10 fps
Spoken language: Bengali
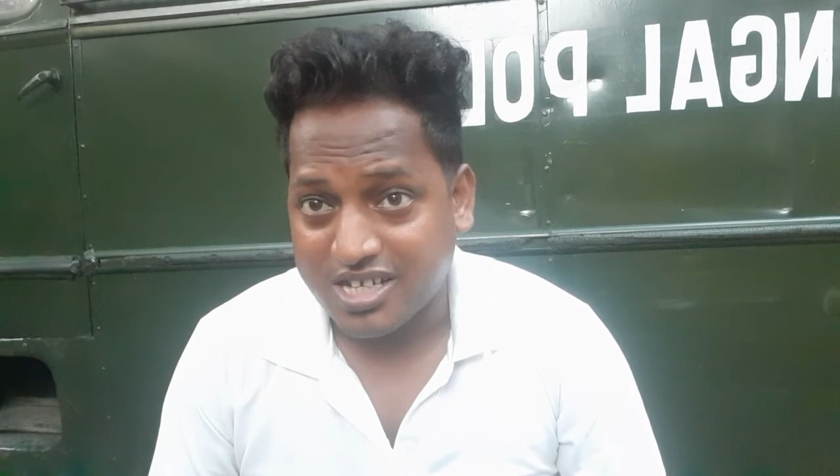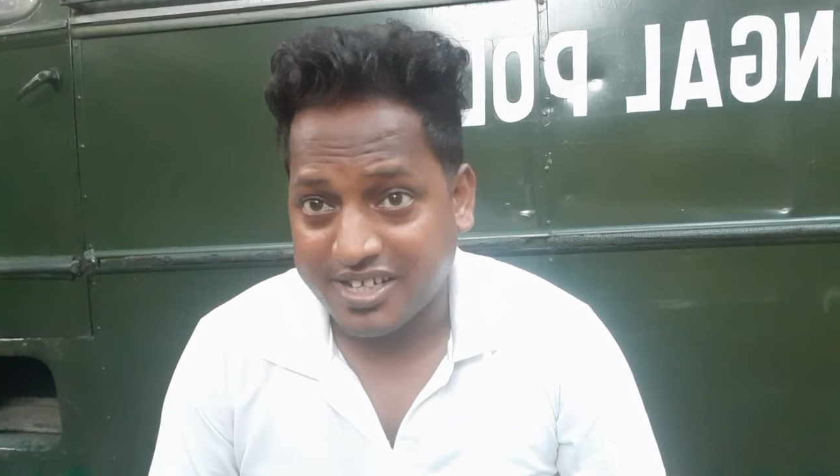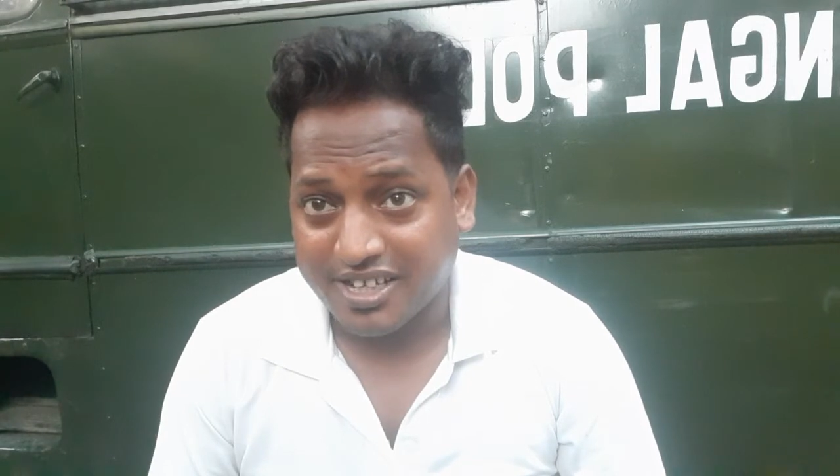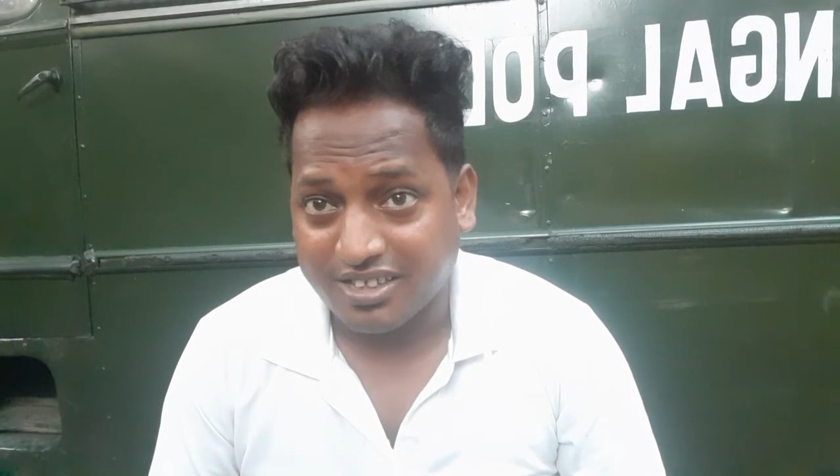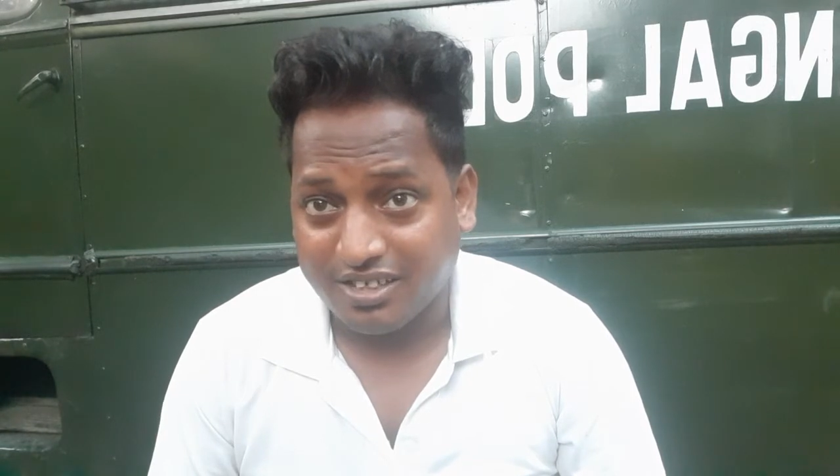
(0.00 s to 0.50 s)

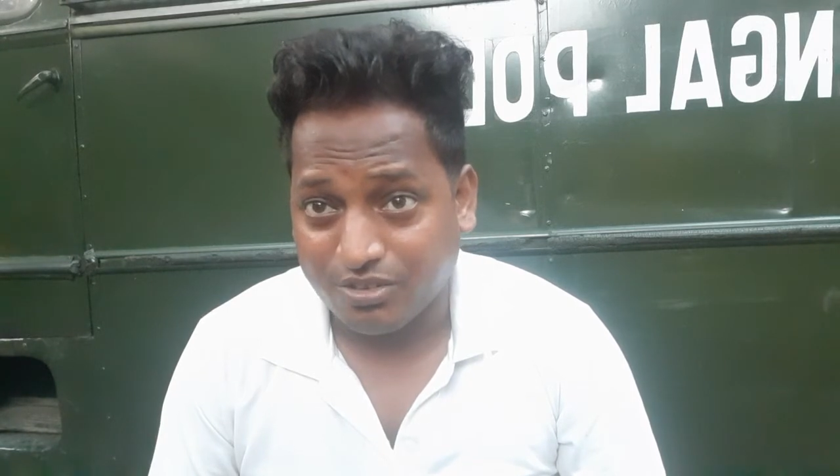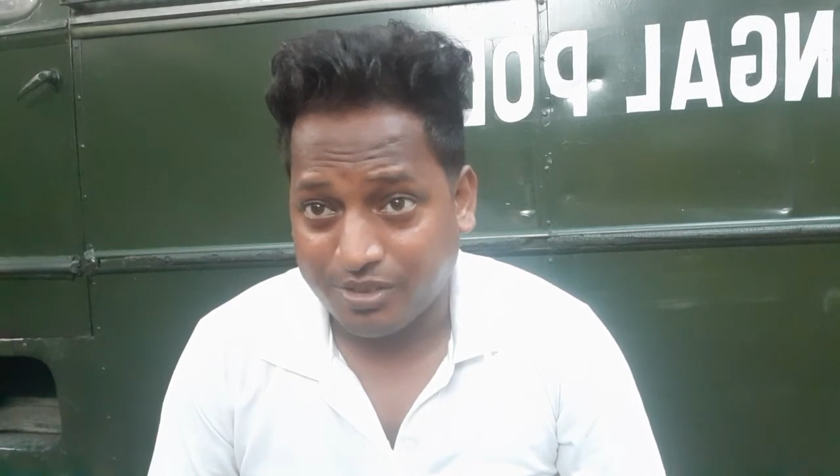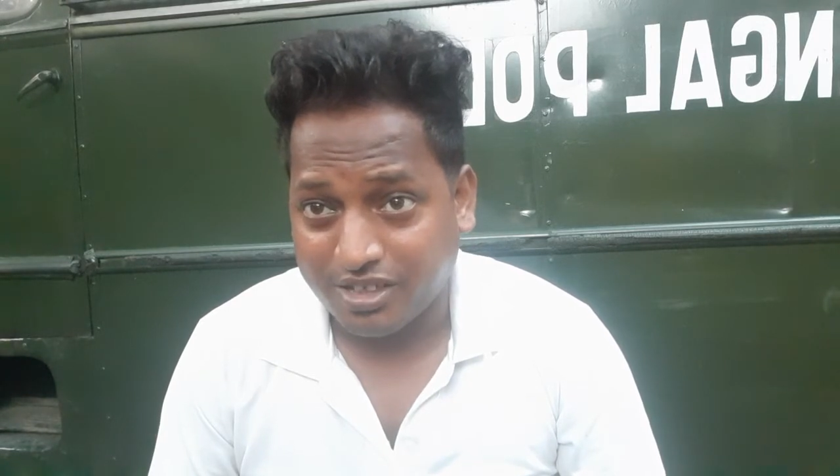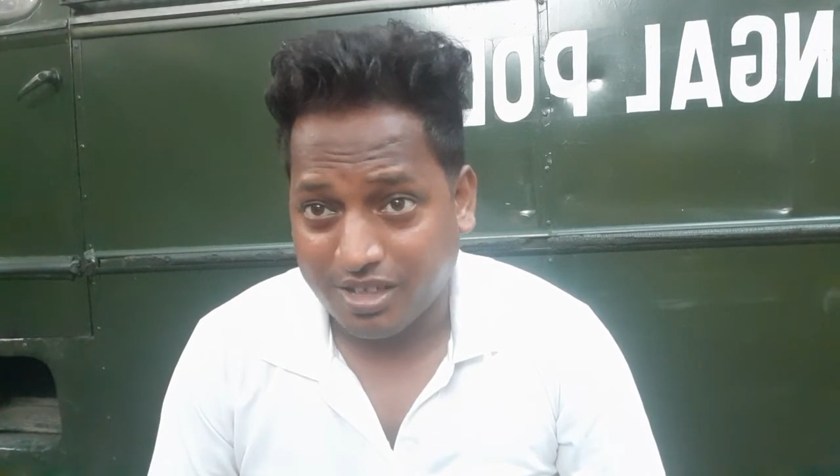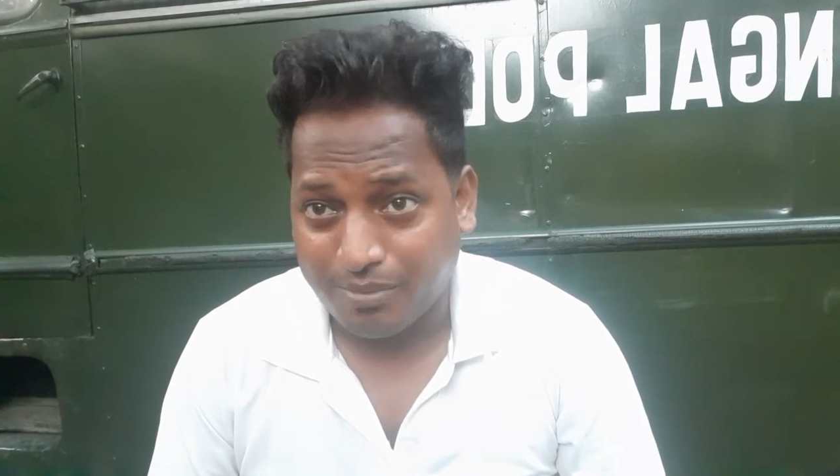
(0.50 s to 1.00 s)
সেক্ষেত্রে
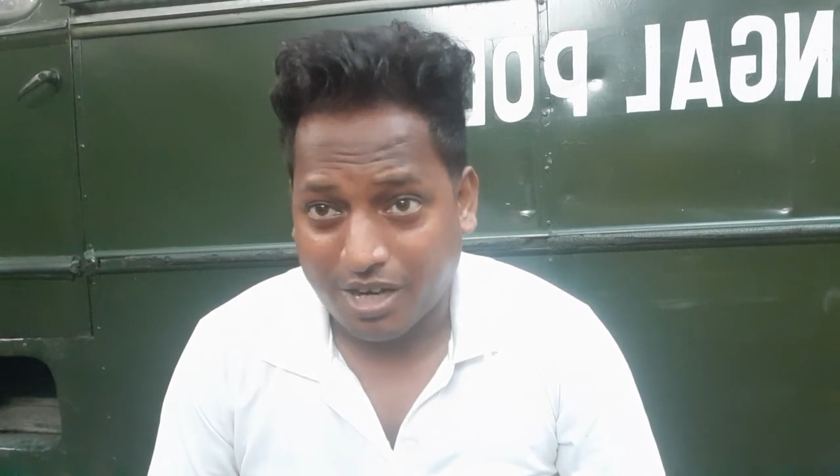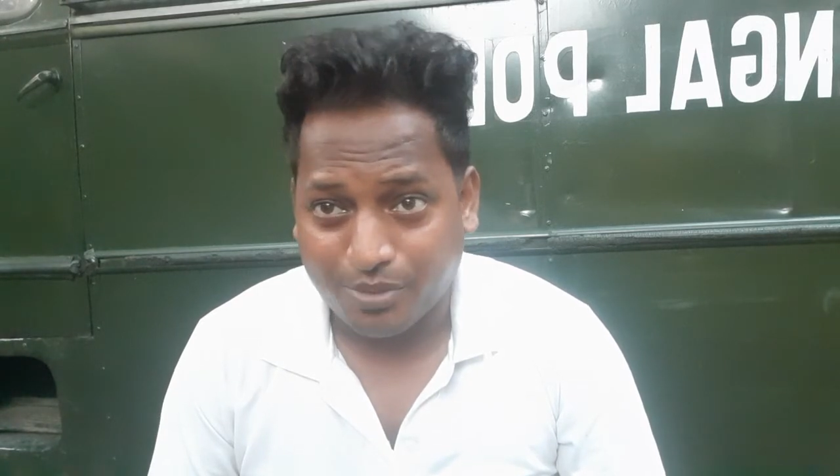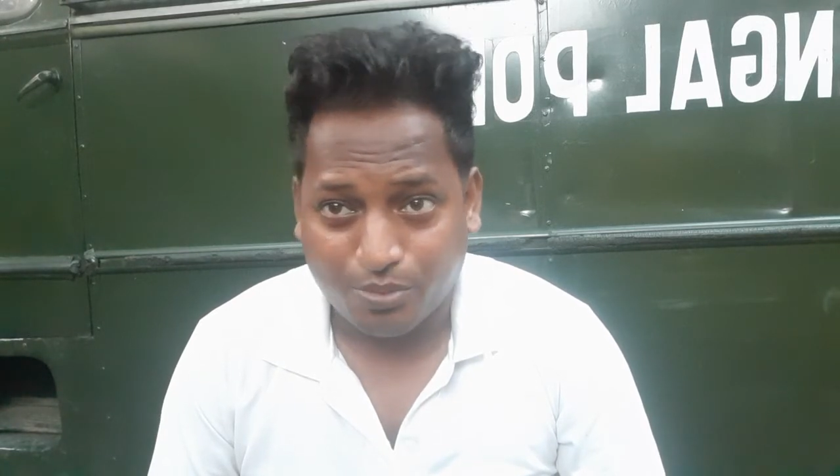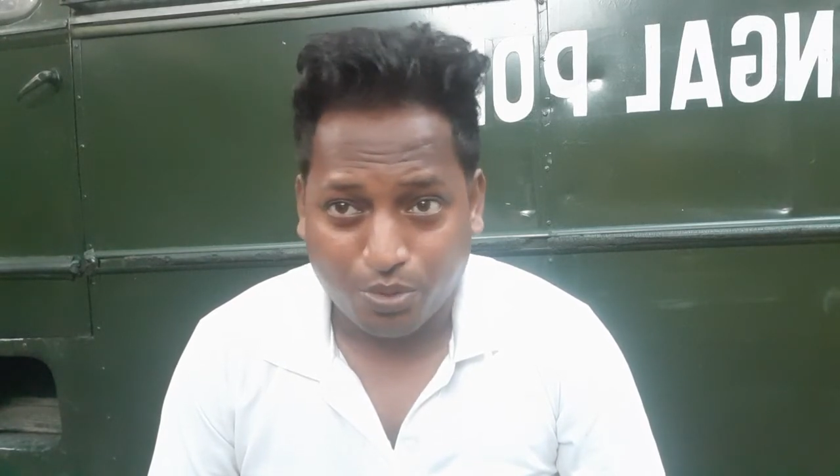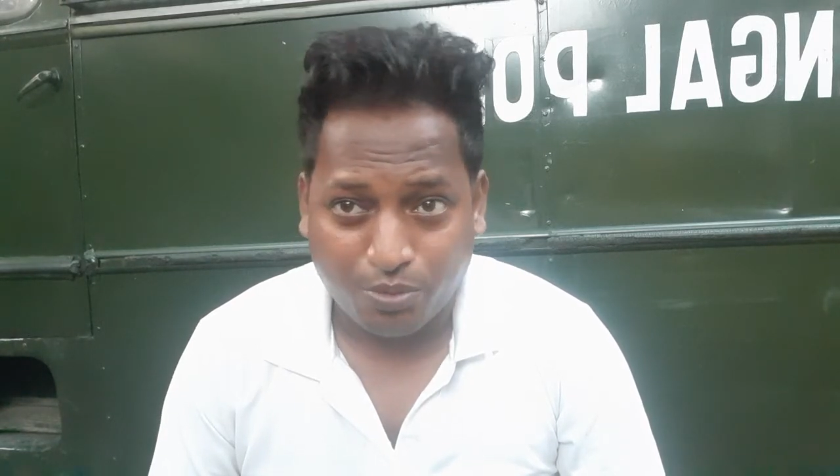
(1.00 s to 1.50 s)
তোমাদেরকে
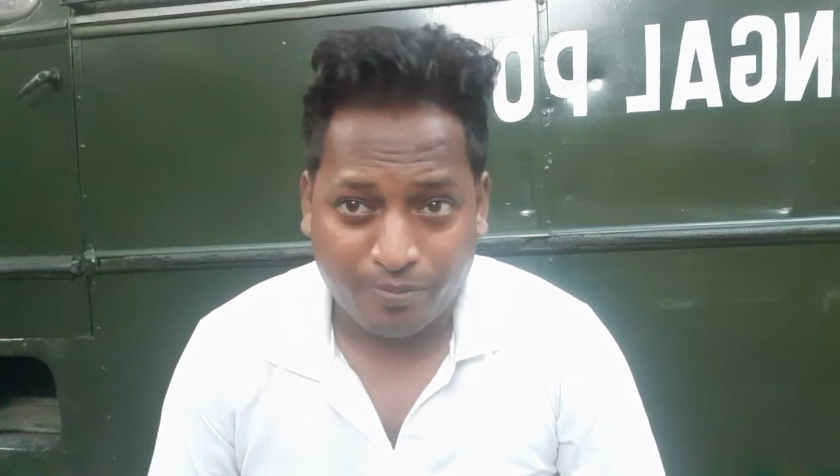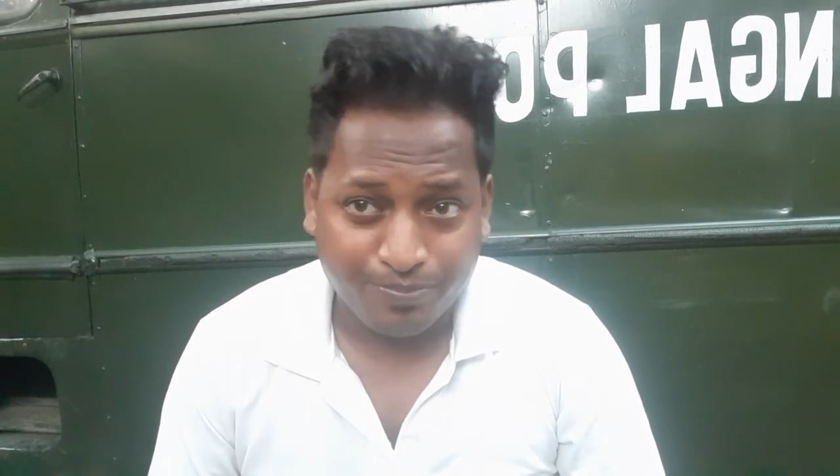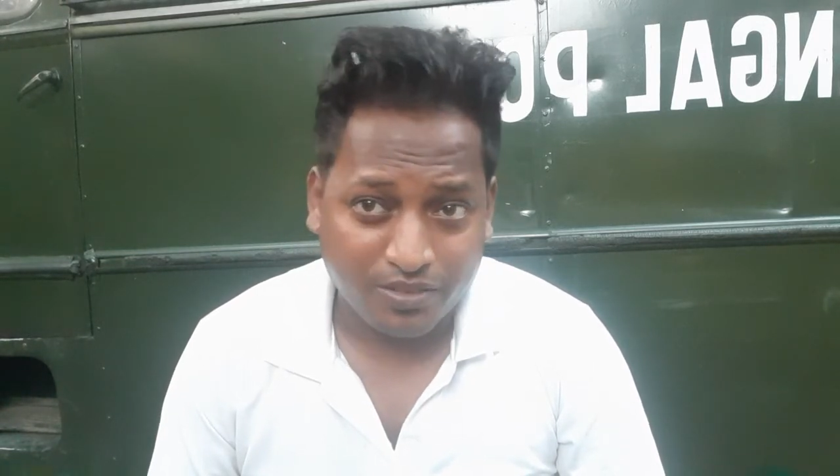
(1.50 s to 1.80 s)
বারবার বলবো